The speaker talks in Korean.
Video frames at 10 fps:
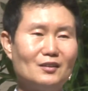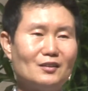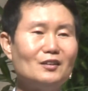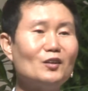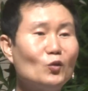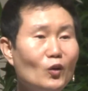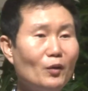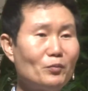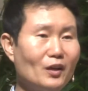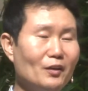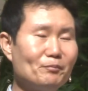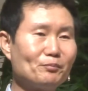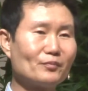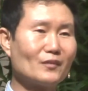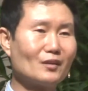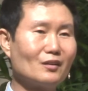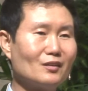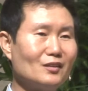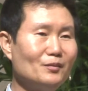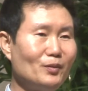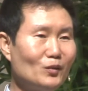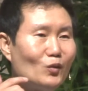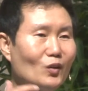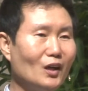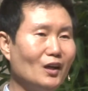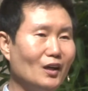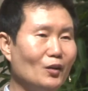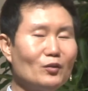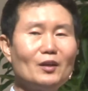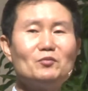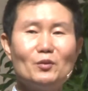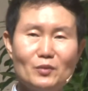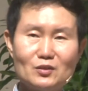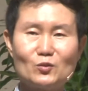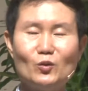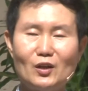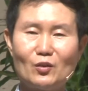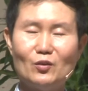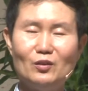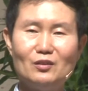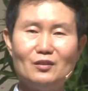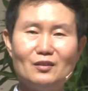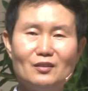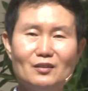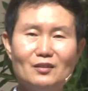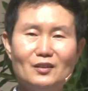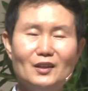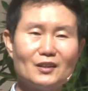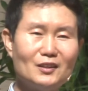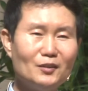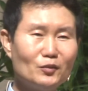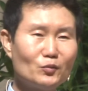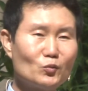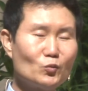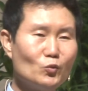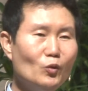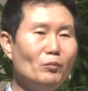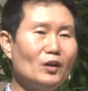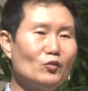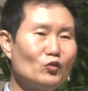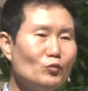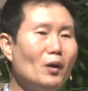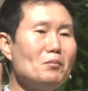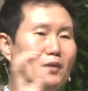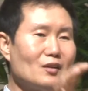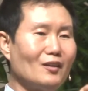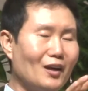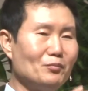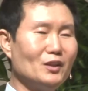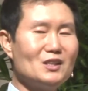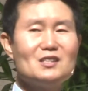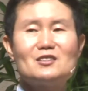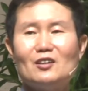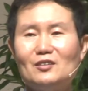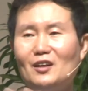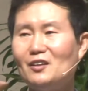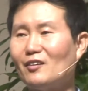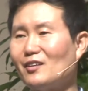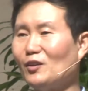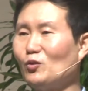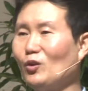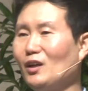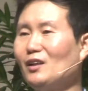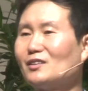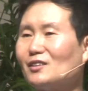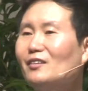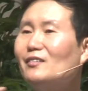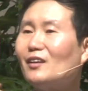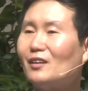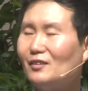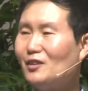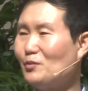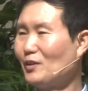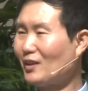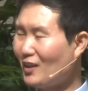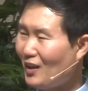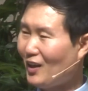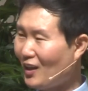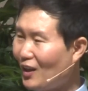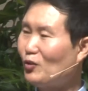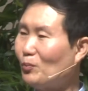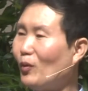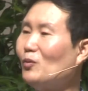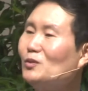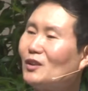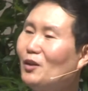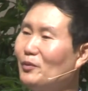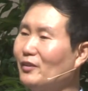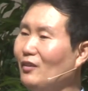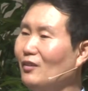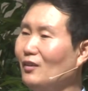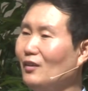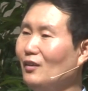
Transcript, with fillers: 그런데 놀랍게 그 베드로가 하루에 3천 명씩 구원하고 그 구원받은 수만 명의 사람들이 2000년의 역사 동안에 전 세계에 흩어지면서 계속 복음을 전하면서